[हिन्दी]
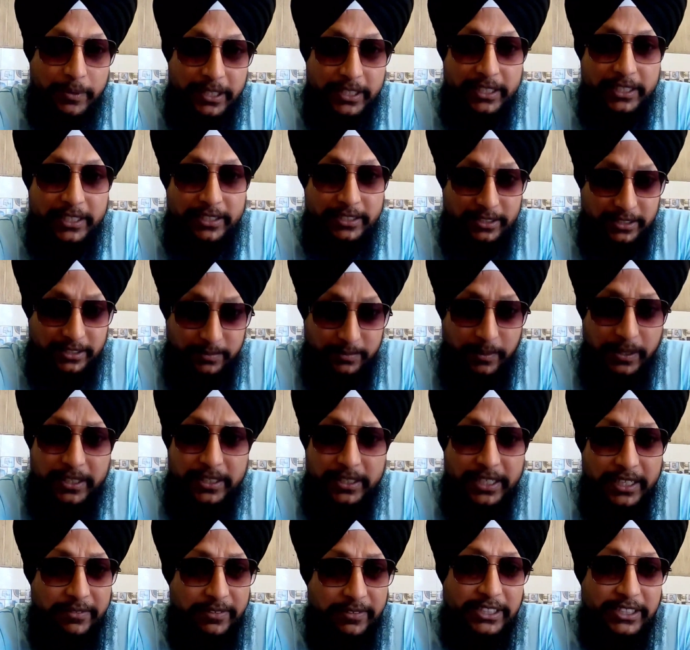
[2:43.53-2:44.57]
पर
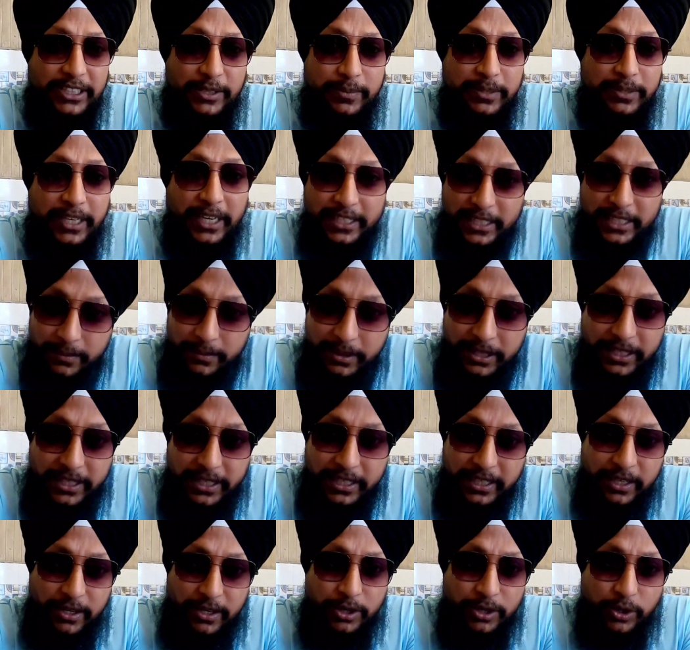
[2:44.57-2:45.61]
पर डे वन जी डाटा भी
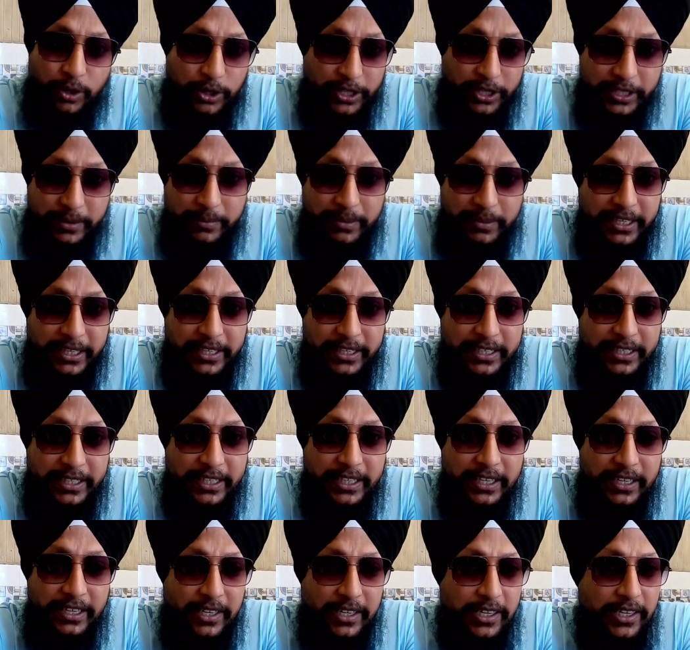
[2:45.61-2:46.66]
रहेगा और कॉलिंग भी
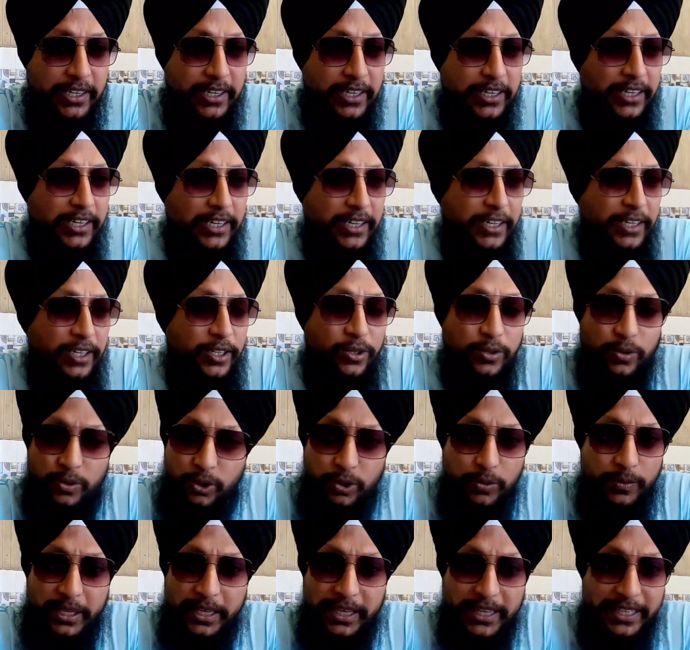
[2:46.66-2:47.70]
रहेगी तो
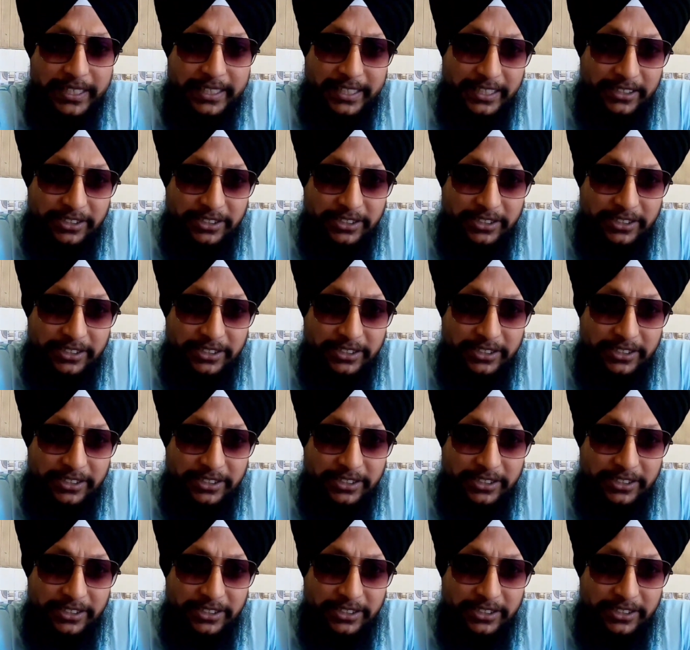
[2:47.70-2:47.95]
कुल मिला के